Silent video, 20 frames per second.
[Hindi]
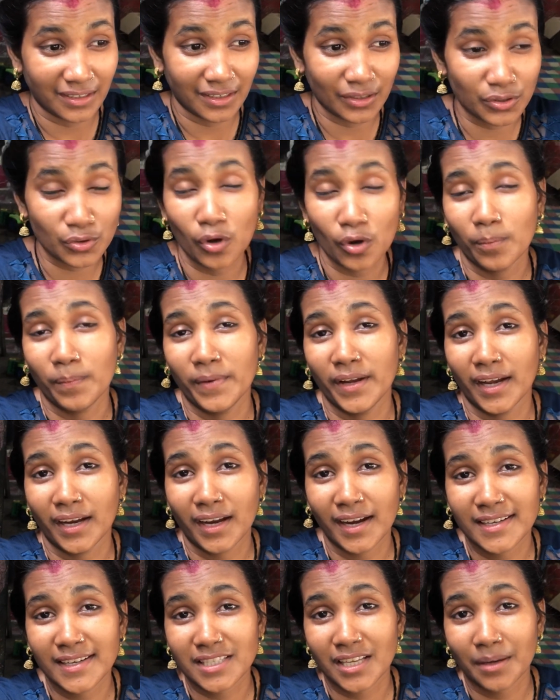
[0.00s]
इसको एक
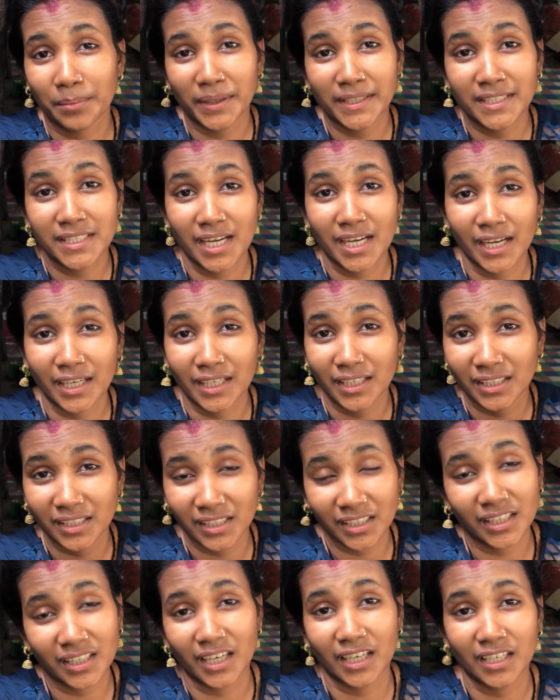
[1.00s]
ऐसा बच्चा है कि
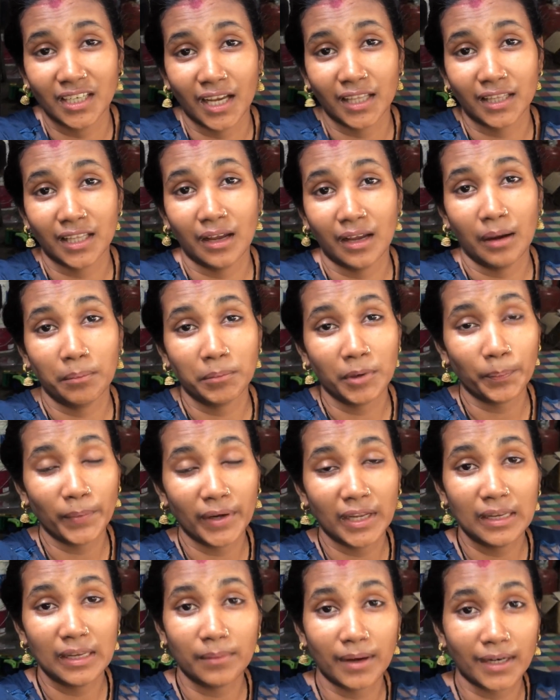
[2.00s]
नींद नहीं आता है हमने
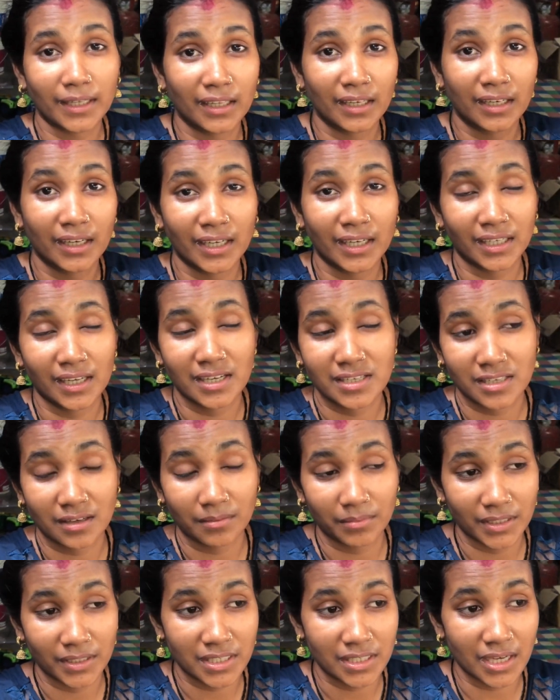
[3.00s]
पहली बार देखा है कि ऐसा
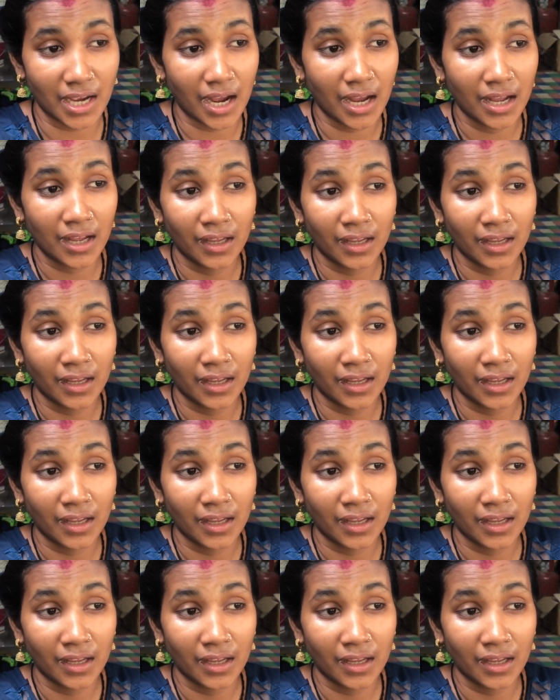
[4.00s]
बच्चा